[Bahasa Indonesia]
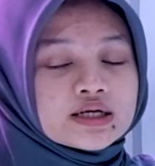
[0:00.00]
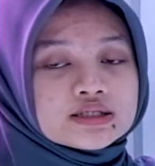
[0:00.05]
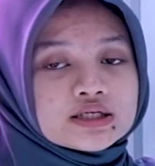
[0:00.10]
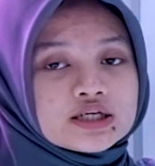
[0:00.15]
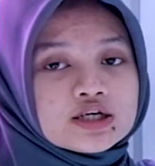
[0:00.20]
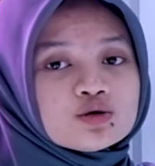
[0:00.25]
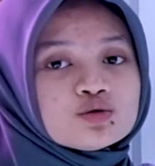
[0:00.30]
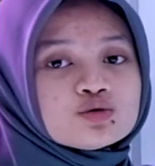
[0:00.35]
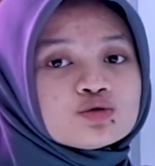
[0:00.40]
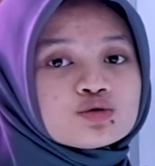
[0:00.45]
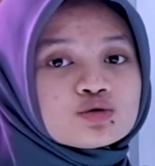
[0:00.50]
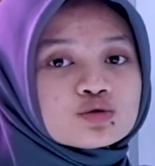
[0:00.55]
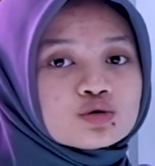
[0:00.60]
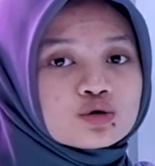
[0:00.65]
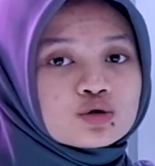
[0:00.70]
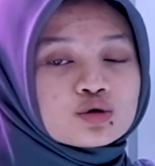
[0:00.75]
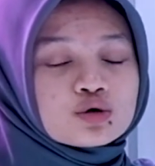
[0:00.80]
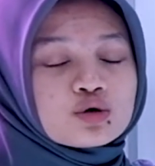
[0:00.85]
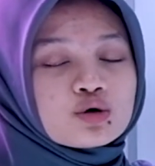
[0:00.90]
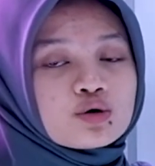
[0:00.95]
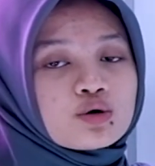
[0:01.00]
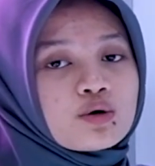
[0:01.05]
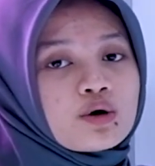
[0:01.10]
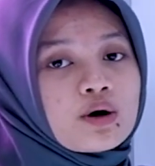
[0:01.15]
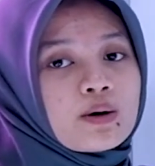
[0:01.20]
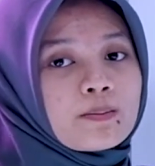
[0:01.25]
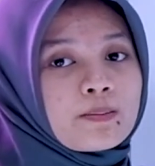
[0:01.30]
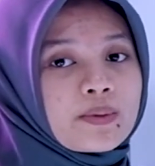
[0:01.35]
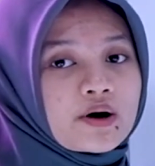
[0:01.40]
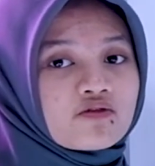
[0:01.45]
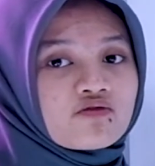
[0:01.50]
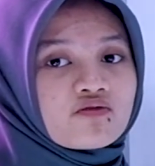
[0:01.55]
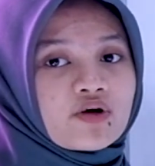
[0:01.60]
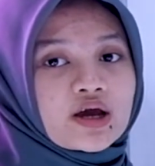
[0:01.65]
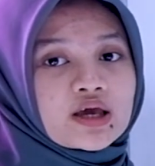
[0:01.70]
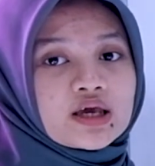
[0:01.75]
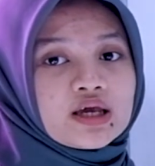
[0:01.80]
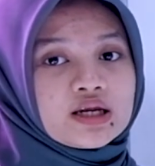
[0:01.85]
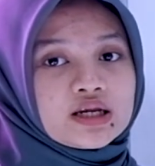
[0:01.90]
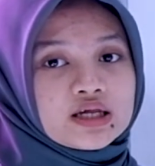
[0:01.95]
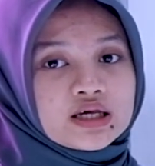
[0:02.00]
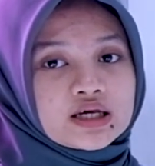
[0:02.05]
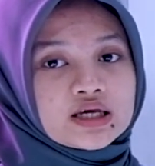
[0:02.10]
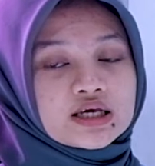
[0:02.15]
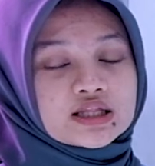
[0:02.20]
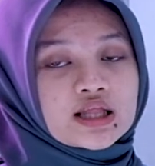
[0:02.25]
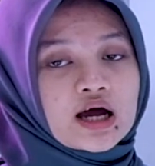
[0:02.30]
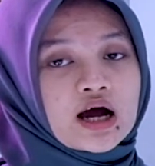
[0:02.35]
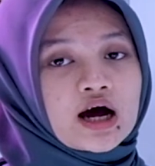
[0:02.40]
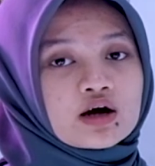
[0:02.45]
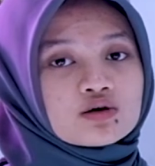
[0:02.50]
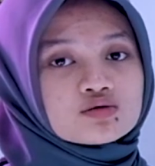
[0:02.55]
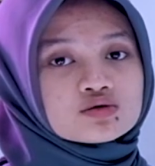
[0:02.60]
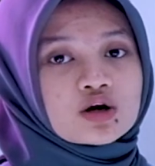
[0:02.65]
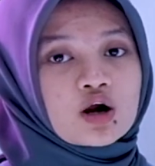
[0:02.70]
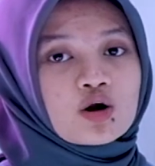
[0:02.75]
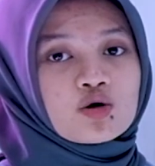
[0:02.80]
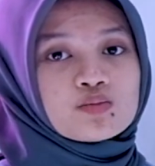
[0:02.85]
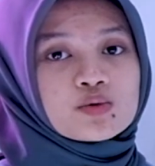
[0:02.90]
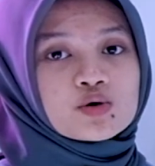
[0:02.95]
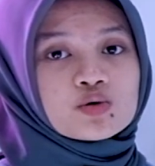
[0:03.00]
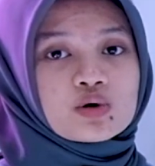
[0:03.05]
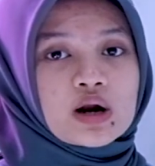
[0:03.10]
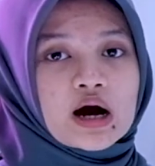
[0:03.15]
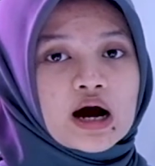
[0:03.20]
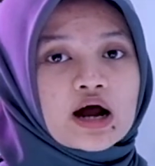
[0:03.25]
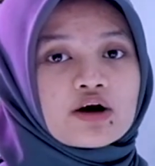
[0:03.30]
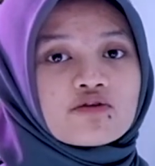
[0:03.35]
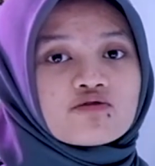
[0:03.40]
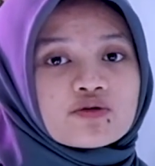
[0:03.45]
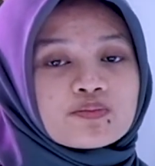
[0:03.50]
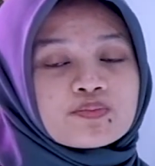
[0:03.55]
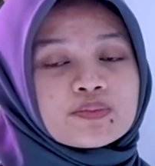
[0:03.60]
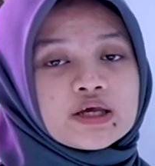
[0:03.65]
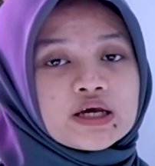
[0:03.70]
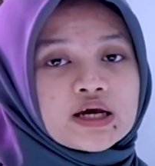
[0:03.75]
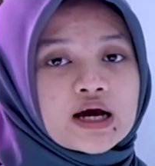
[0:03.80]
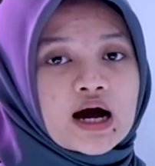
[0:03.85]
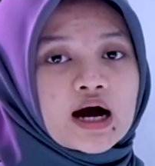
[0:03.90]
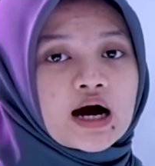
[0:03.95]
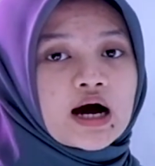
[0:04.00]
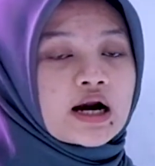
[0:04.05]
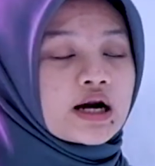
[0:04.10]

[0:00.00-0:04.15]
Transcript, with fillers: Nah, jadi untuk perfect ini kita harus selalu menggunakan verb 3